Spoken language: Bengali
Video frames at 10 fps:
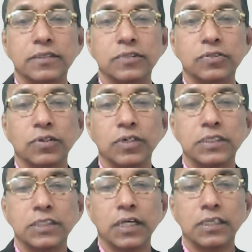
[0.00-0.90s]
ছয়
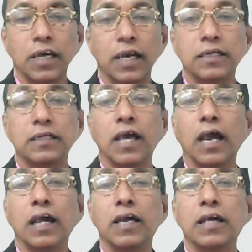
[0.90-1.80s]
সাত আটটা
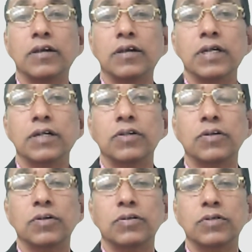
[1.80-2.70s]
হয়ে গেল
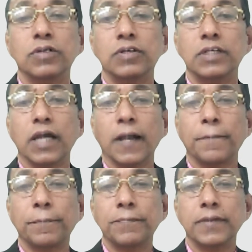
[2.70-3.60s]
ঘটনা কয়টা
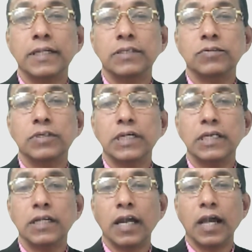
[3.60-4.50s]
চার দুগুণে
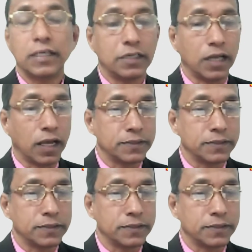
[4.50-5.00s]
আটটা